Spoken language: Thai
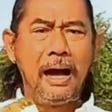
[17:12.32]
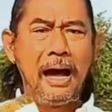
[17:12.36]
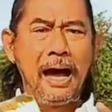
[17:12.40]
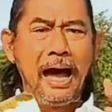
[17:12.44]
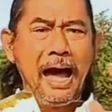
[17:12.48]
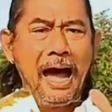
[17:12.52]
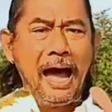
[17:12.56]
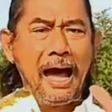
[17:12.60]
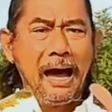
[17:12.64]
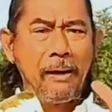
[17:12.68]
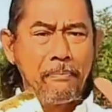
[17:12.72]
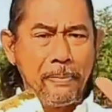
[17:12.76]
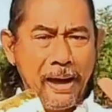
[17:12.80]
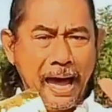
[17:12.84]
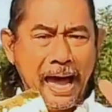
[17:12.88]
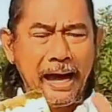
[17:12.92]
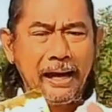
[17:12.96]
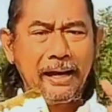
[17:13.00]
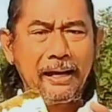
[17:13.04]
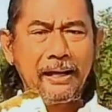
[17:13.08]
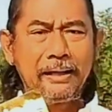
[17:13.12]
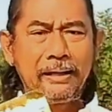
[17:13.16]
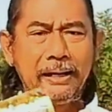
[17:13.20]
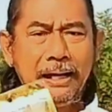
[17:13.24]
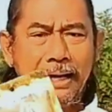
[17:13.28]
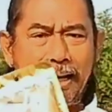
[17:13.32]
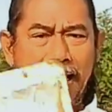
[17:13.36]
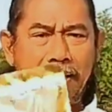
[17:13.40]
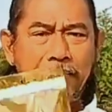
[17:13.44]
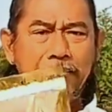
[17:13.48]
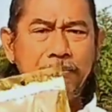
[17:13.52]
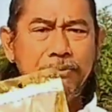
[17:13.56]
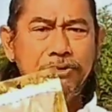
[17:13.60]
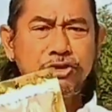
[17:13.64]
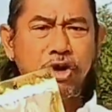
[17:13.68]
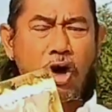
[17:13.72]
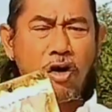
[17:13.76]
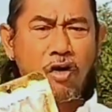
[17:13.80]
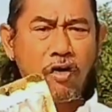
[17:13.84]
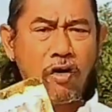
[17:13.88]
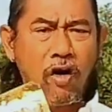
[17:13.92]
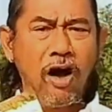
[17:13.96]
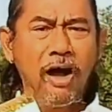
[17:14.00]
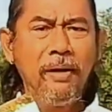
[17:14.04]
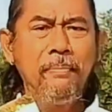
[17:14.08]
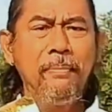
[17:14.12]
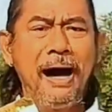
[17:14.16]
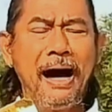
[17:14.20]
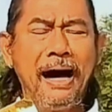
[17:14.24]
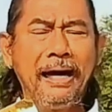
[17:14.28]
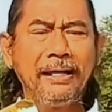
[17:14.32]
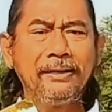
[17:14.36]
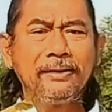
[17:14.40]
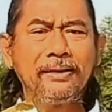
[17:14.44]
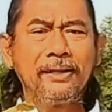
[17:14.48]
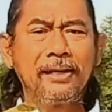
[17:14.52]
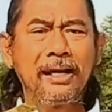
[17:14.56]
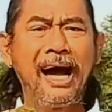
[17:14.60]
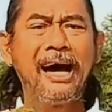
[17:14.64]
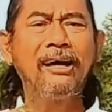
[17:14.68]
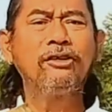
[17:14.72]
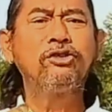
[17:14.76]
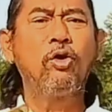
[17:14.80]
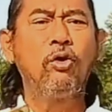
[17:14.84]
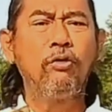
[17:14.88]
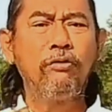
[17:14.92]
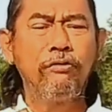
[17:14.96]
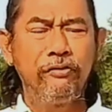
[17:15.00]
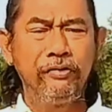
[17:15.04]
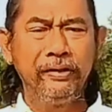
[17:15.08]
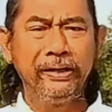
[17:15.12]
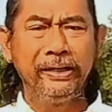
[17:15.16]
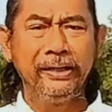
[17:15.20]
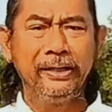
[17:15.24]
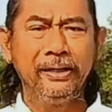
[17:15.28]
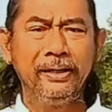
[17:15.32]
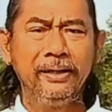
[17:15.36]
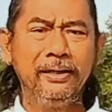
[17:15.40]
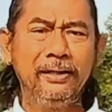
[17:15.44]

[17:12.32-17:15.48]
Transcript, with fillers: ห้าแพ็คนะครับสองร้อยบาทค่าส่งฟรี